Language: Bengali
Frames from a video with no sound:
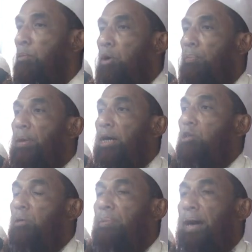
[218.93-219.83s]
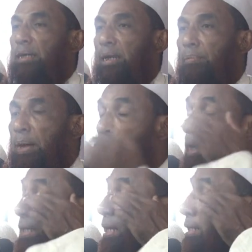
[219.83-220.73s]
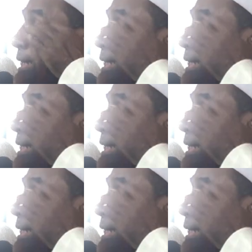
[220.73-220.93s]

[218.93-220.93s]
মুরব্বী একজন ব্যাগ নিয়ে বাজারের থেকে